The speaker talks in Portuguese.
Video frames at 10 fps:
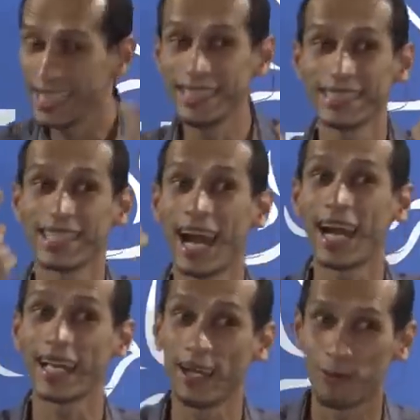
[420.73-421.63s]
em
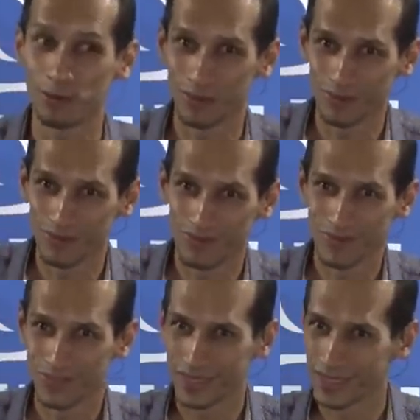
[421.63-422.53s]
Israel,
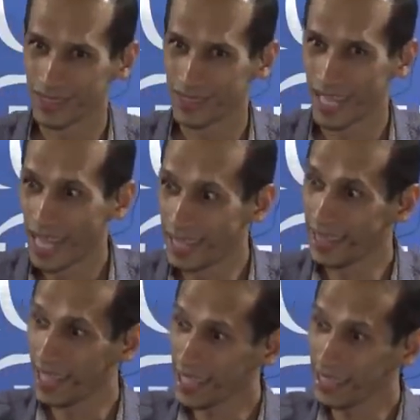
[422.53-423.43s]

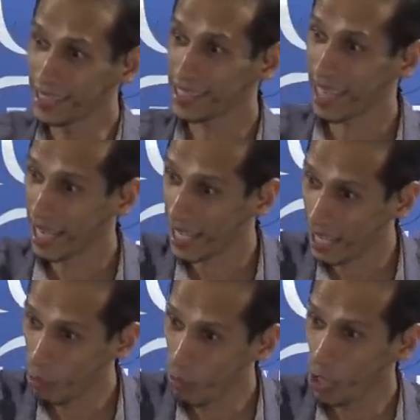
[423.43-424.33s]
nem em
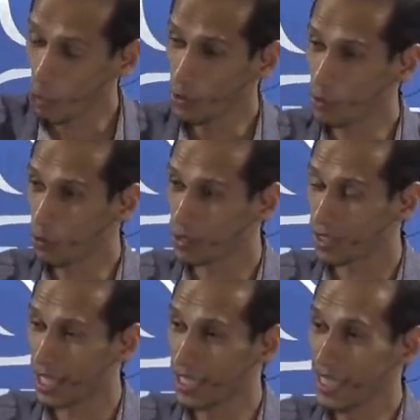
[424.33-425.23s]
Israel eu
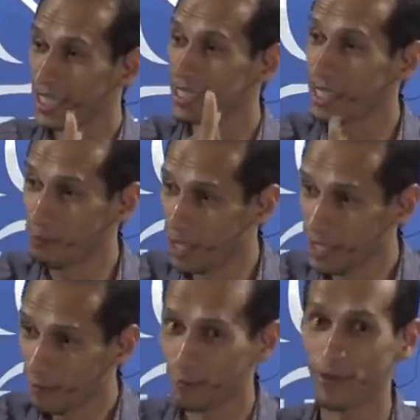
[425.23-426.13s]
encontrei
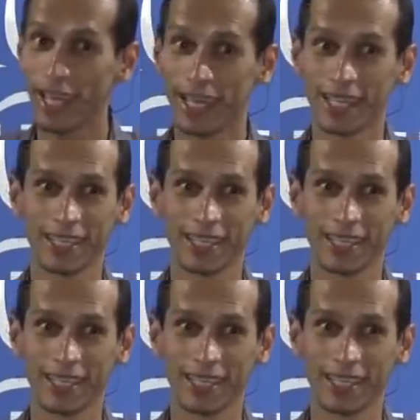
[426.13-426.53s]
tamanha fé.